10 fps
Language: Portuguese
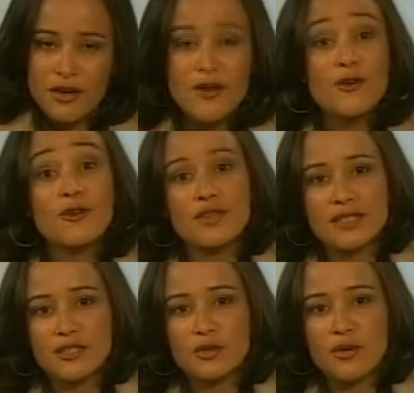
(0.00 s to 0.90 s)

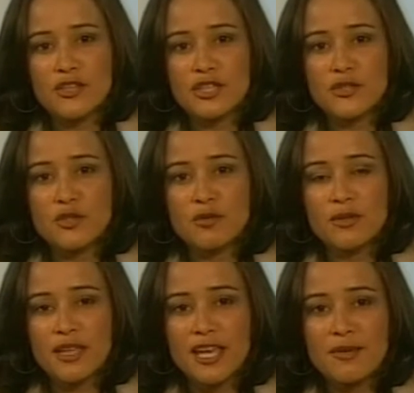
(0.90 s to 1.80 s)
Conversando com a gente sobre o
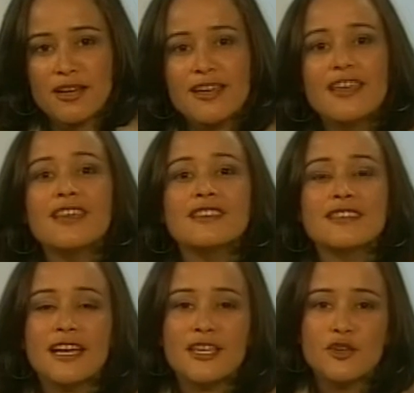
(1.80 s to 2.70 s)
tema, Está
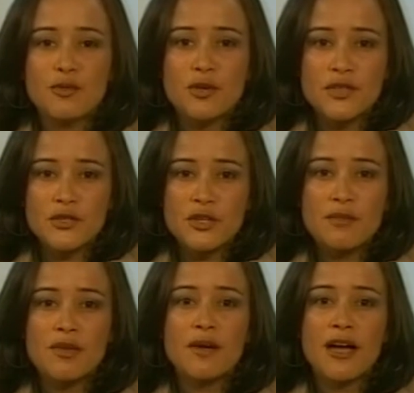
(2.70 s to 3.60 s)
aqui o professor
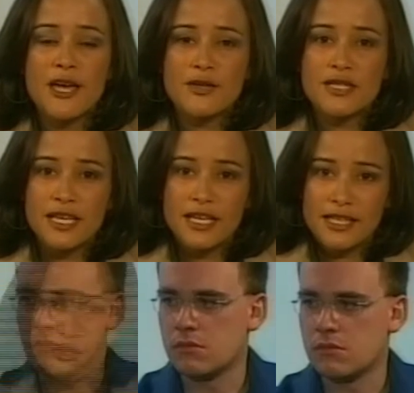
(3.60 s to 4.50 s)
Abimael Sereda
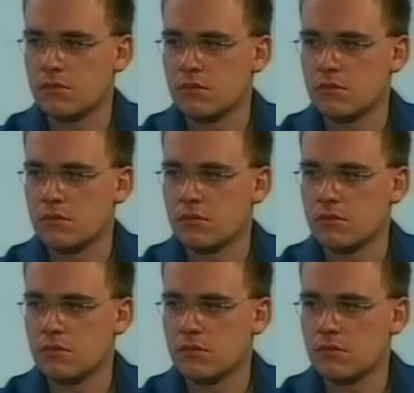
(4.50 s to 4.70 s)
Júnior,